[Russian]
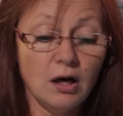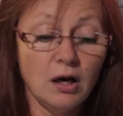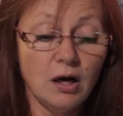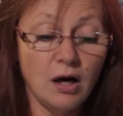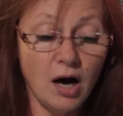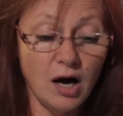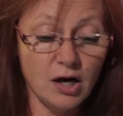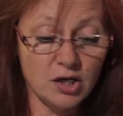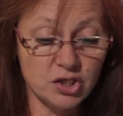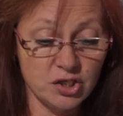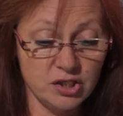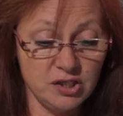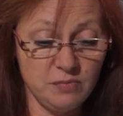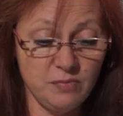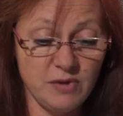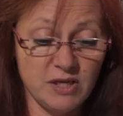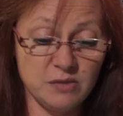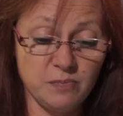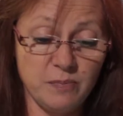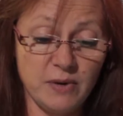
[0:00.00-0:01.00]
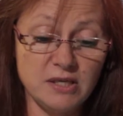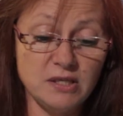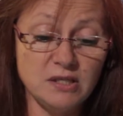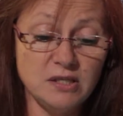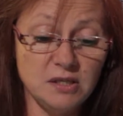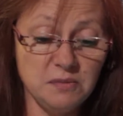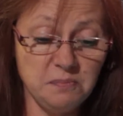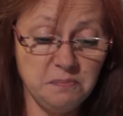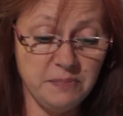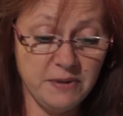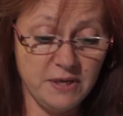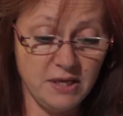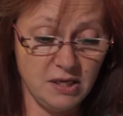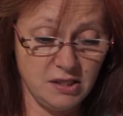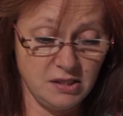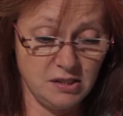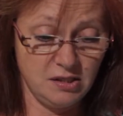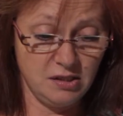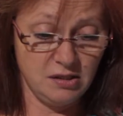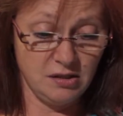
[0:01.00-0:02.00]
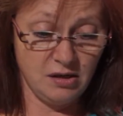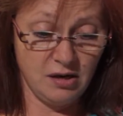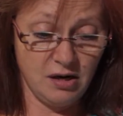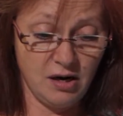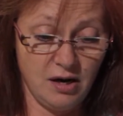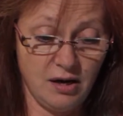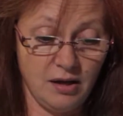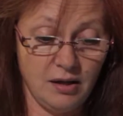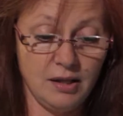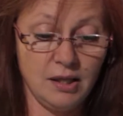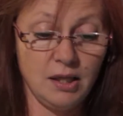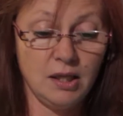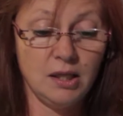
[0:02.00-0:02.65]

Как же тебя спасти, Петенька?»